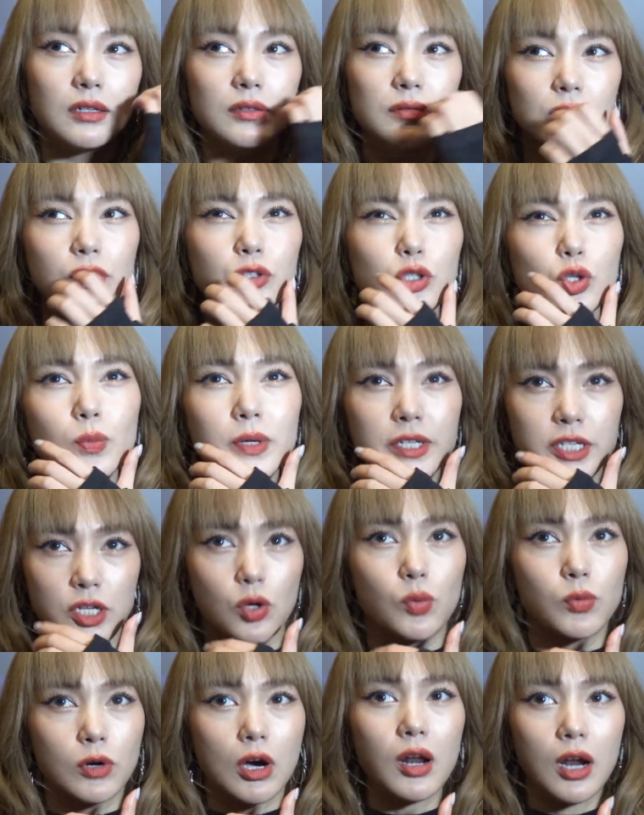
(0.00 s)
ờ, nói chung là chị
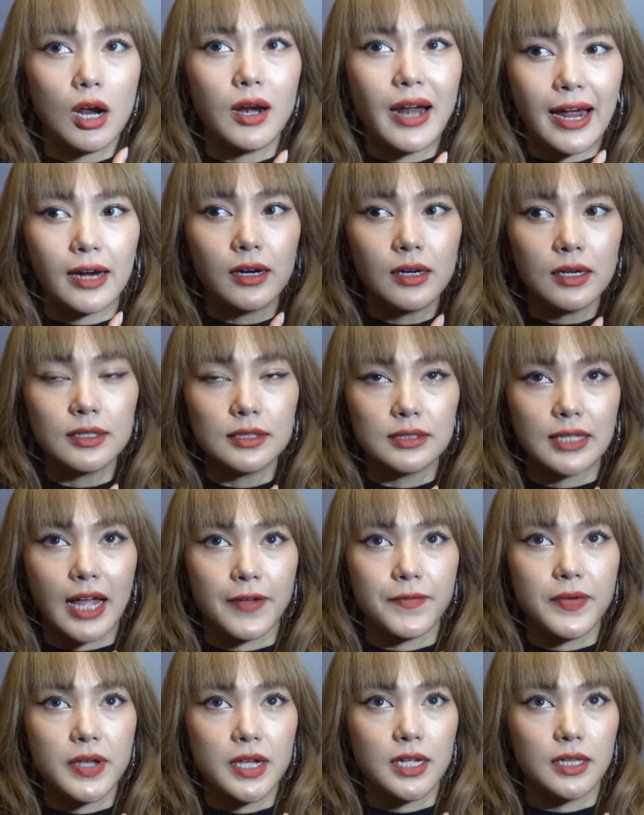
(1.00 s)
cũng có lo lắng á
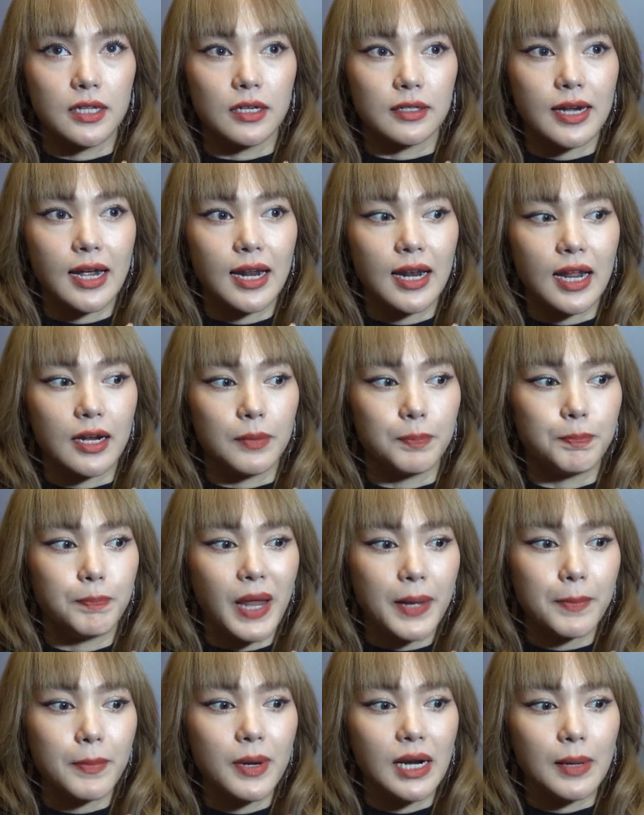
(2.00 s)
tại vì thực ra là
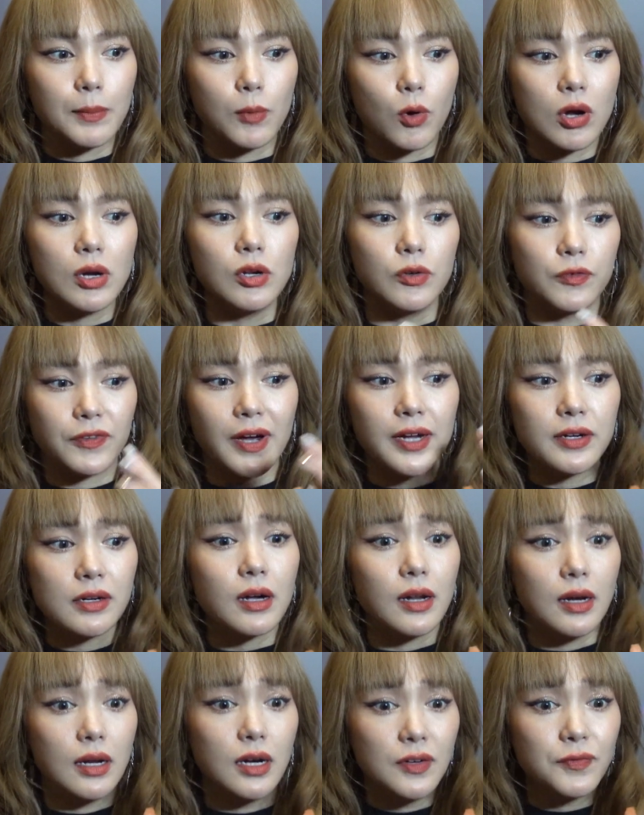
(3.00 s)
Blackpink là một cái lượng fan
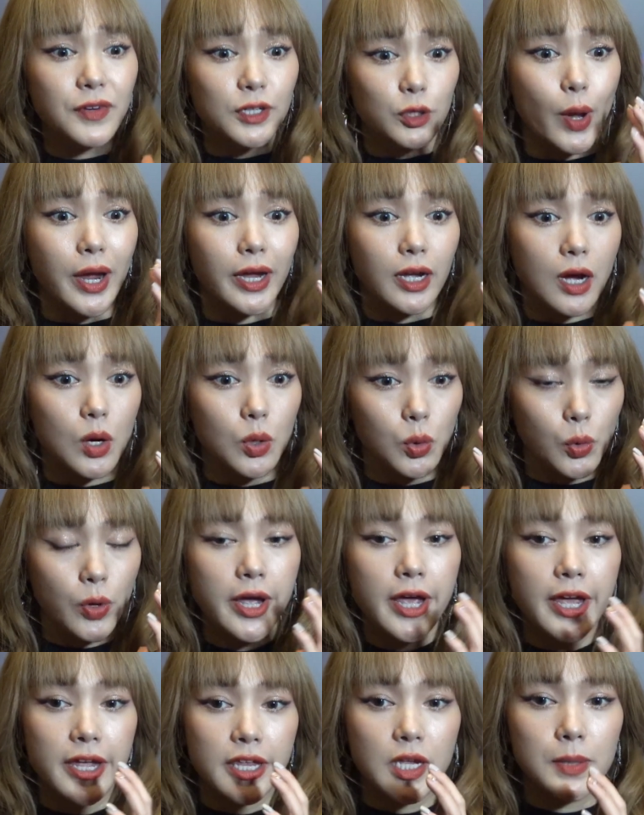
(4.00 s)
rất là lớn và toàn cầu
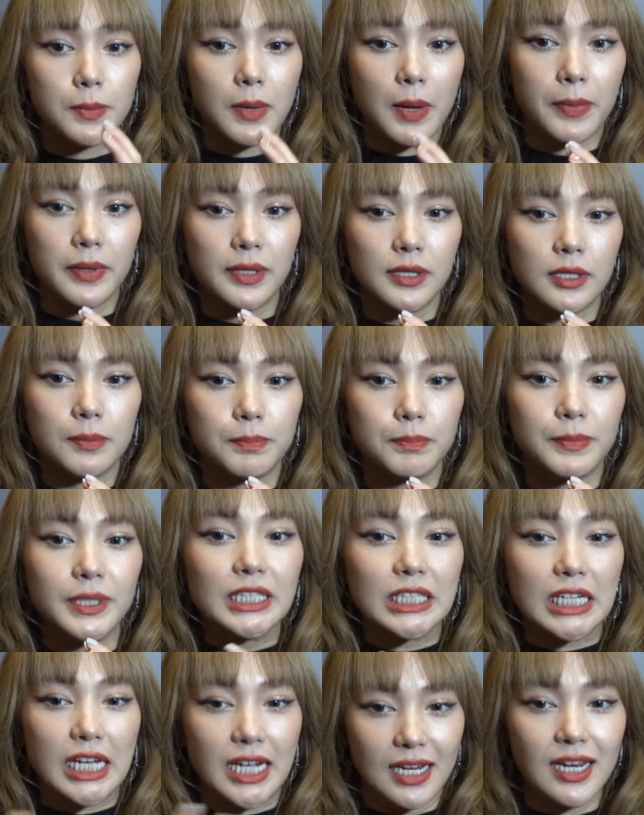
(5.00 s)
nhưng mà mình
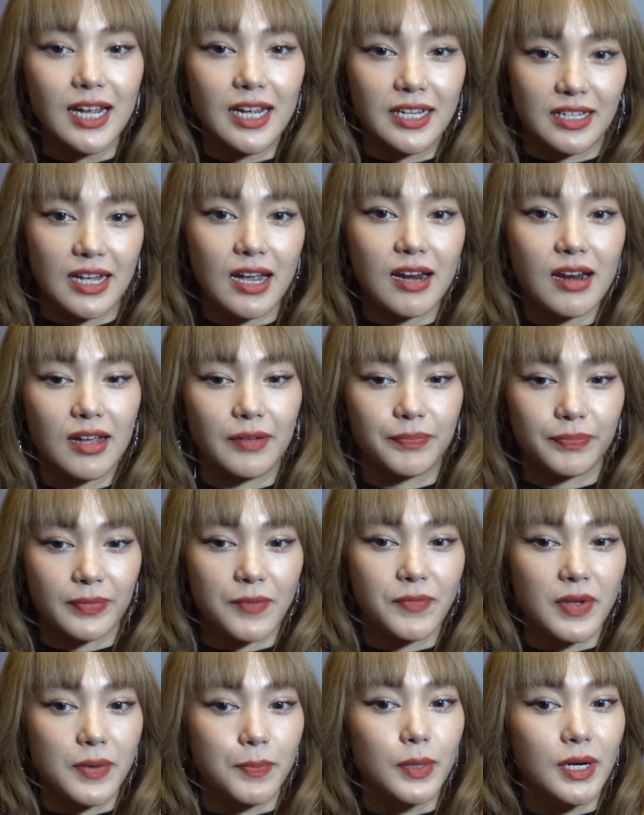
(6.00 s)
mình nghĩ là chắc là
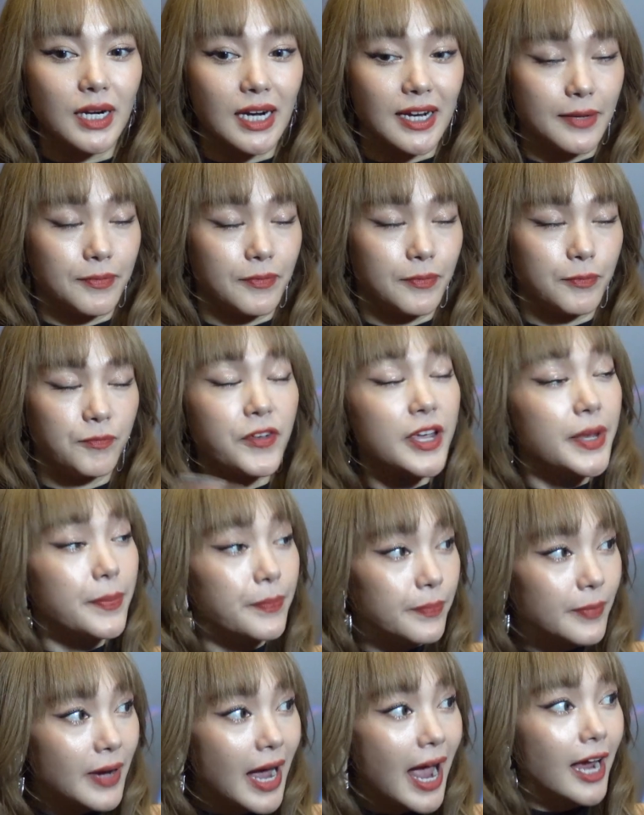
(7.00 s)
tại vì mình lại
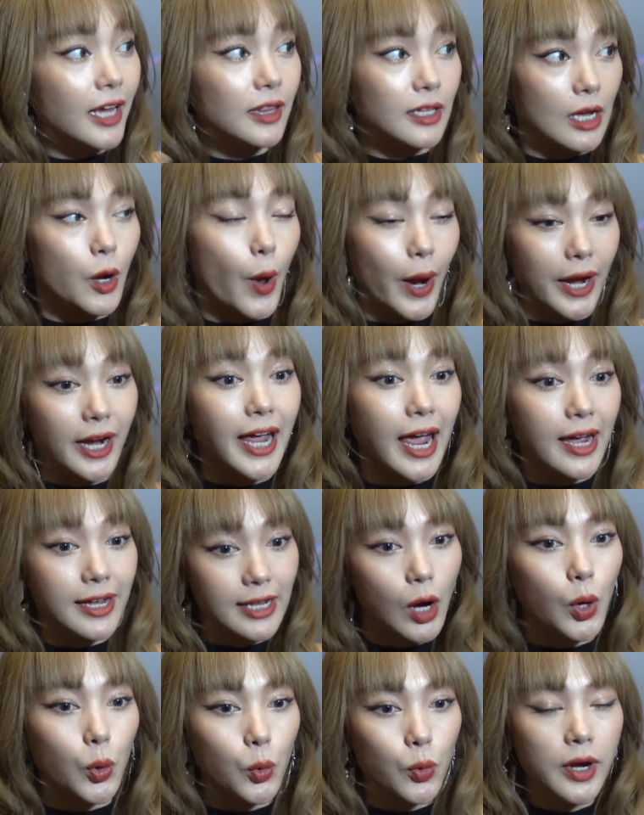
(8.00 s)
phim hai cái thể loại nó khác
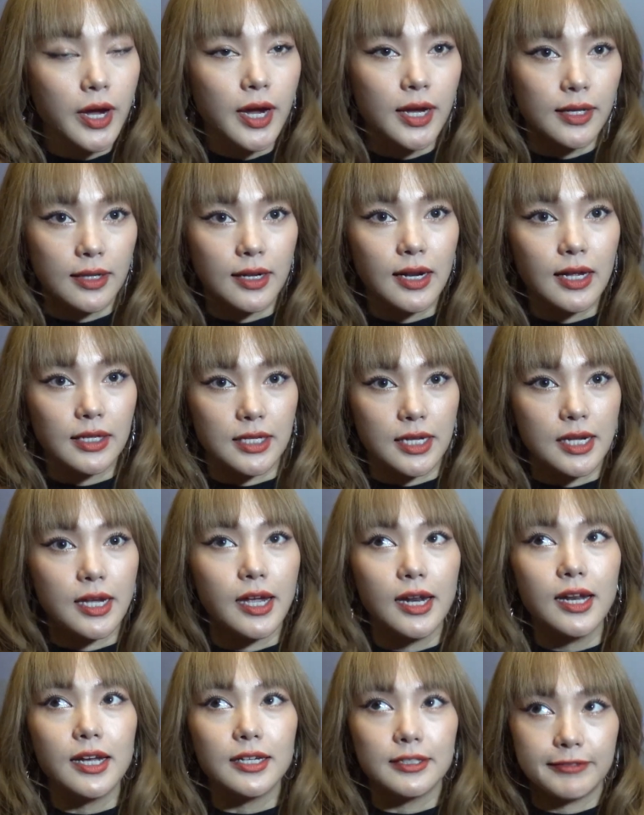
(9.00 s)
nhau đâu nên là chị
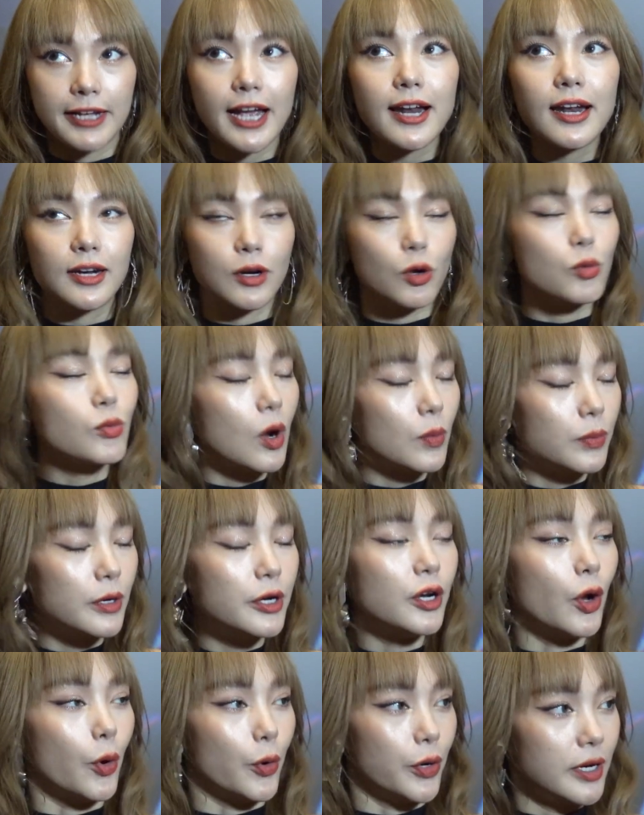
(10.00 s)
nghĩ là chắc là cũng không
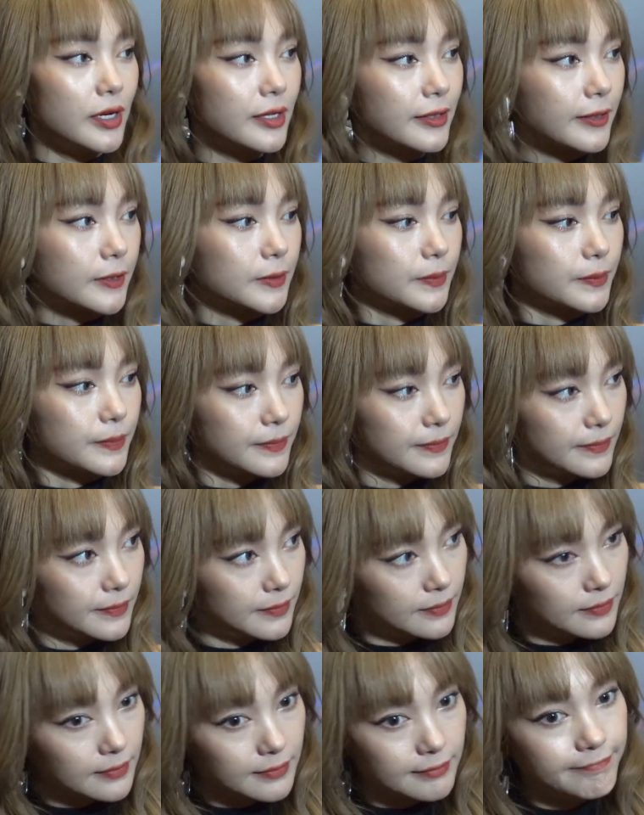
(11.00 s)
đến nổi
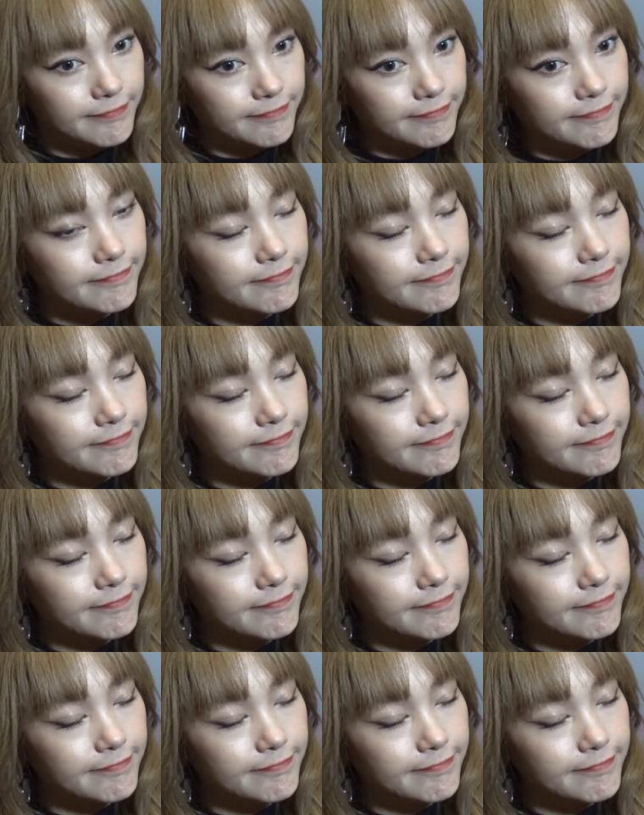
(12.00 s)
Dạ. Ừ.